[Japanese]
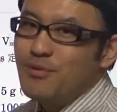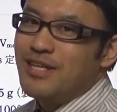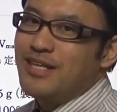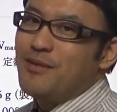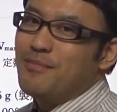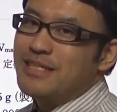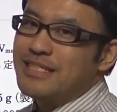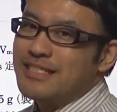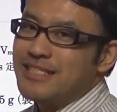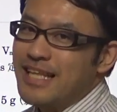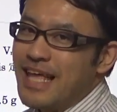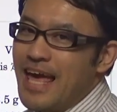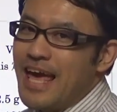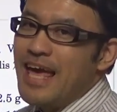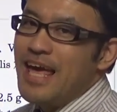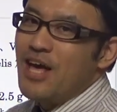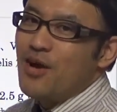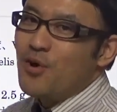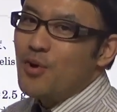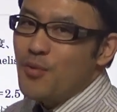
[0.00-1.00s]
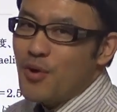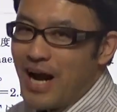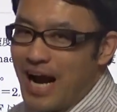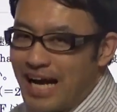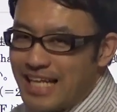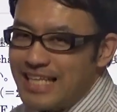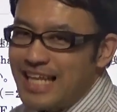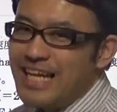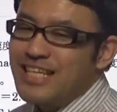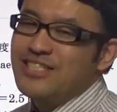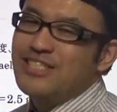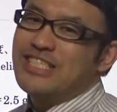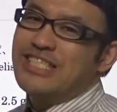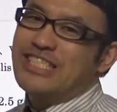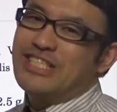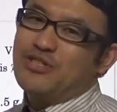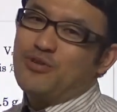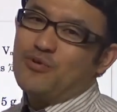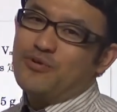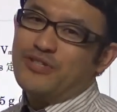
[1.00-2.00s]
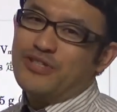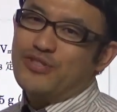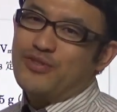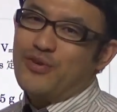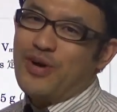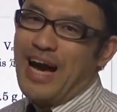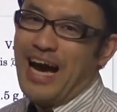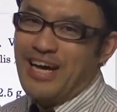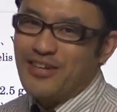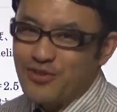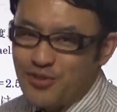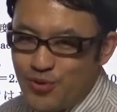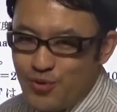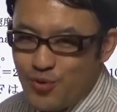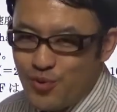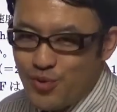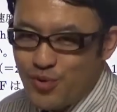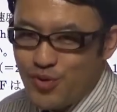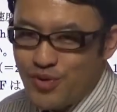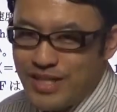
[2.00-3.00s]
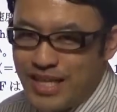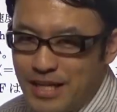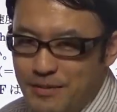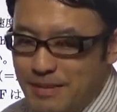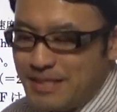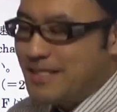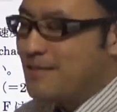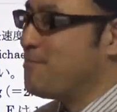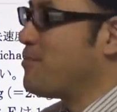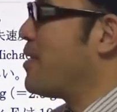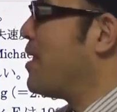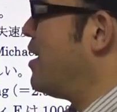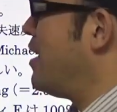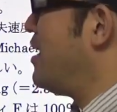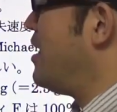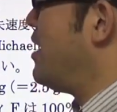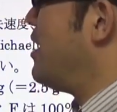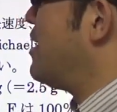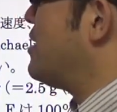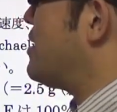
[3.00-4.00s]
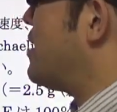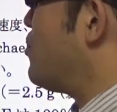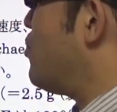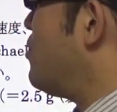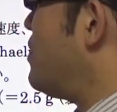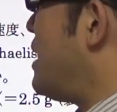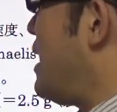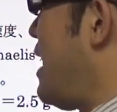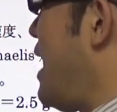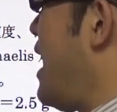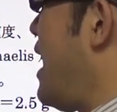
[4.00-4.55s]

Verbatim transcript: も出てますんで、これも必ず知っておく必要があるということになります。じゃあどんな